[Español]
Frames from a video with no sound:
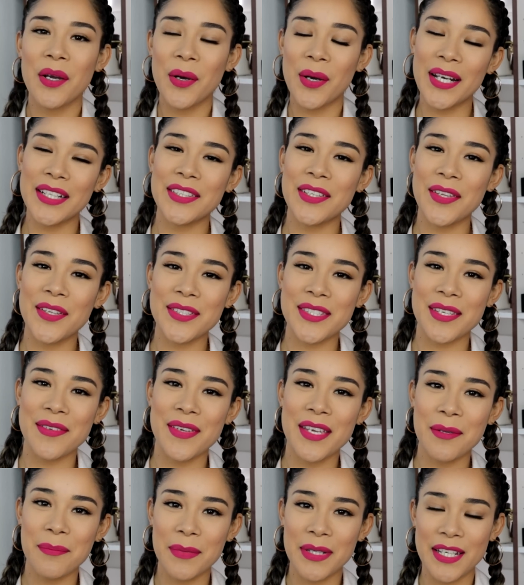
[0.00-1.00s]
Hola a todos y
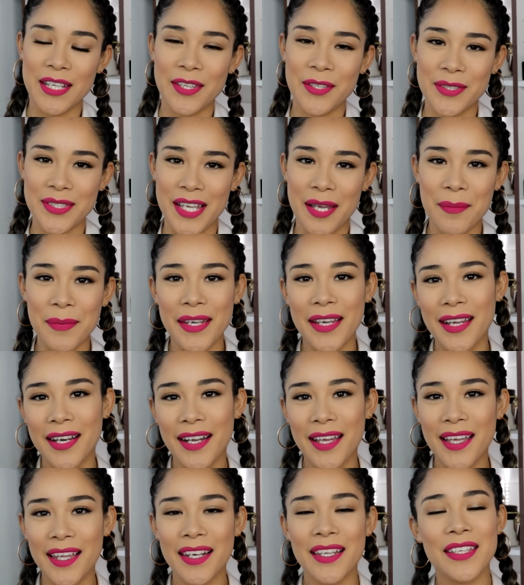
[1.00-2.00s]
bienvenidos a mi
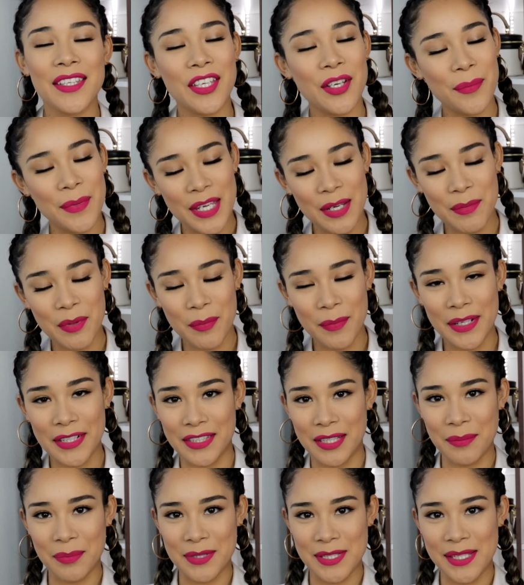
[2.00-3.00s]
canal, yo me llamo
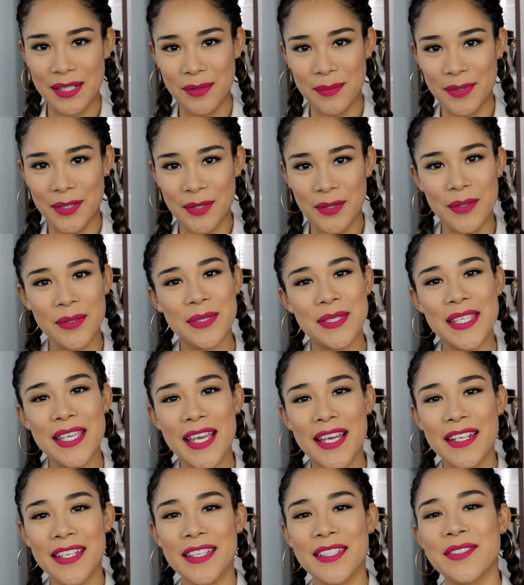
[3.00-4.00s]
Marta por si no me
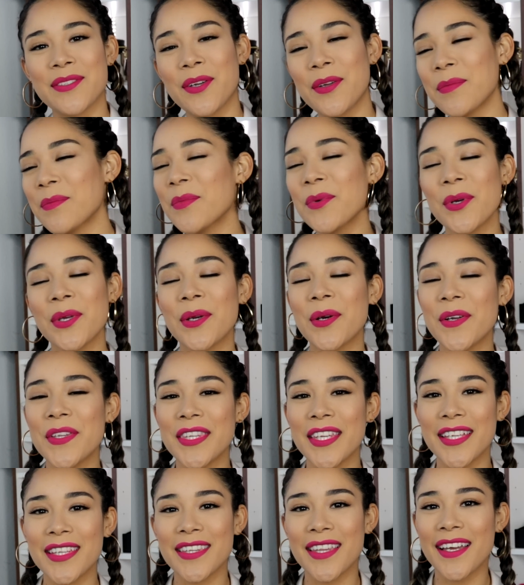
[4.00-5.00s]
conocían y estoy muy
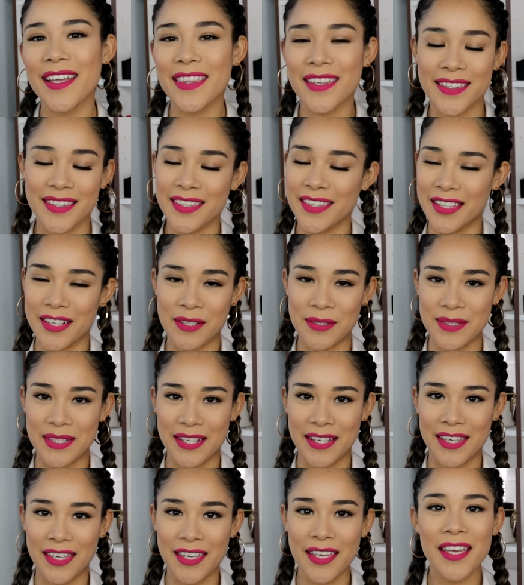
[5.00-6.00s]
contenta de tenerlos
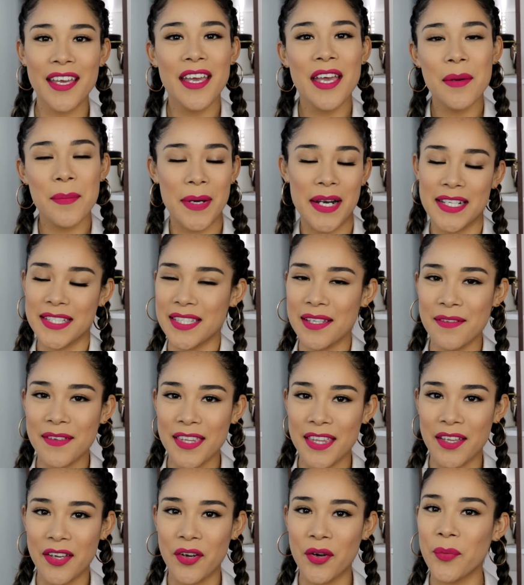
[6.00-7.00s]
aquí. Para este
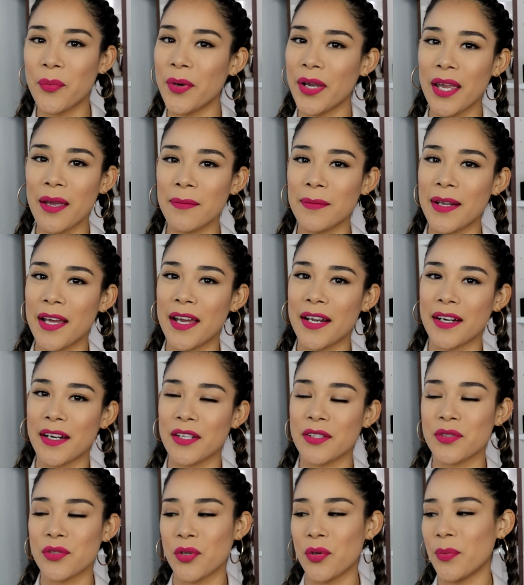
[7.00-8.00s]
video voy a
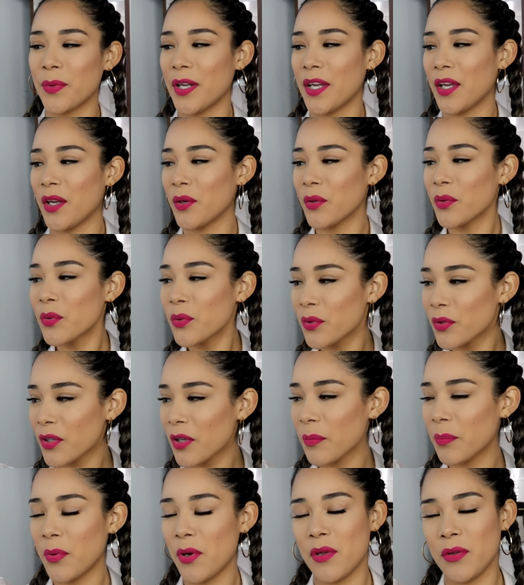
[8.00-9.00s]
hablar sobre
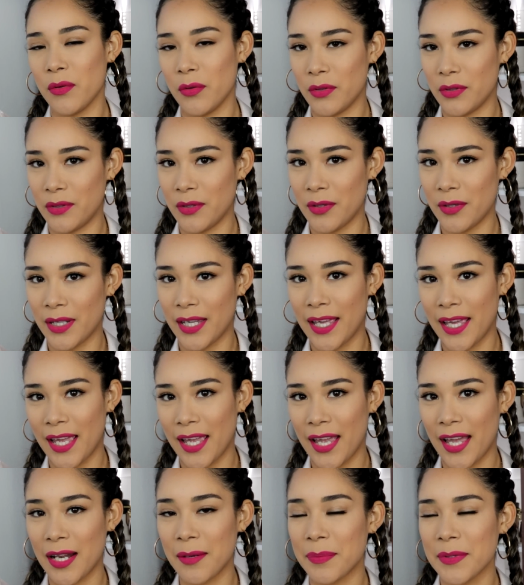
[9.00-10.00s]
un producto
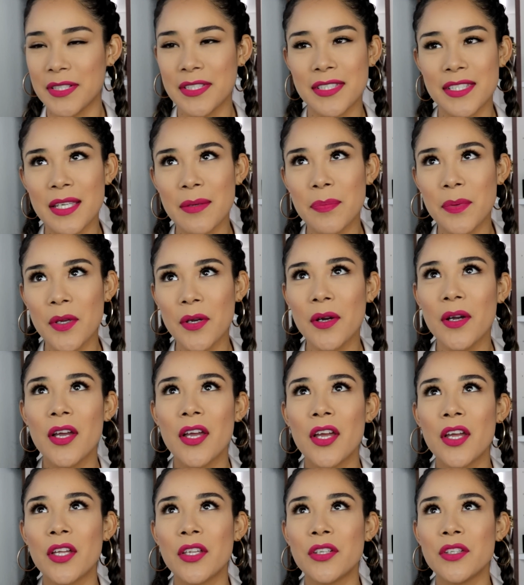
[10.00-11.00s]
que al principio
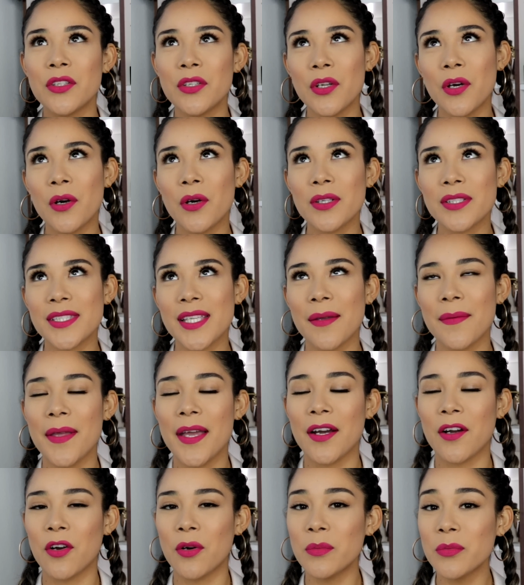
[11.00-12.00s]
no
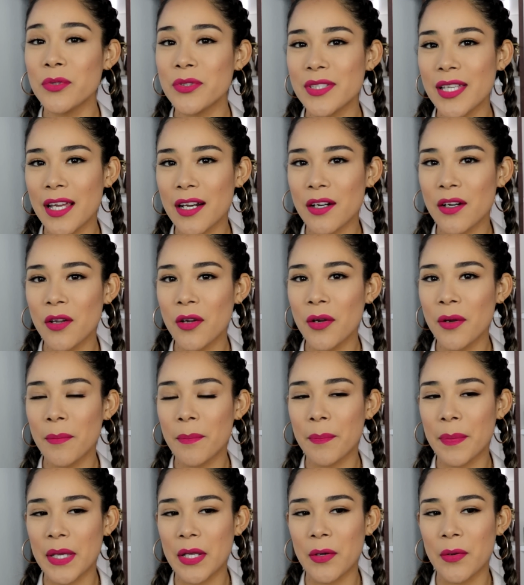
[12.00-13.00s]
sabía cómo usarlo,
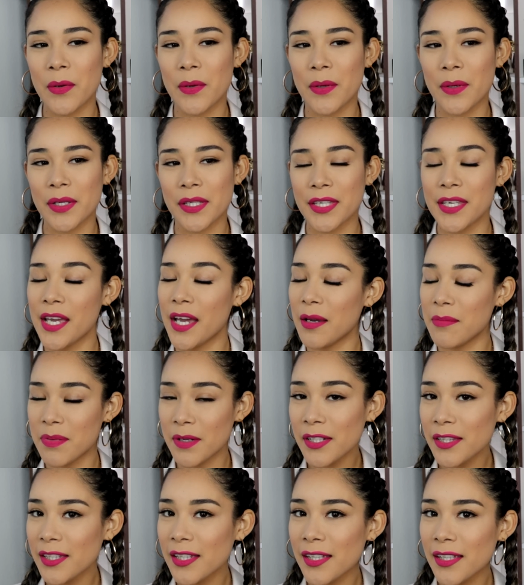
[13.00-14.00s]
pero ya
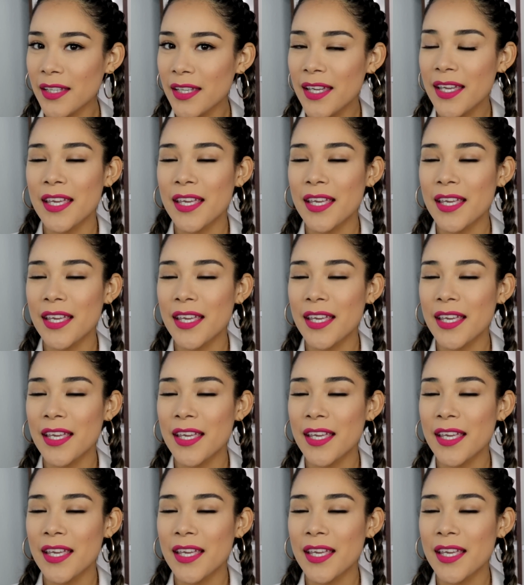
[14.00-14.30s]
aprendí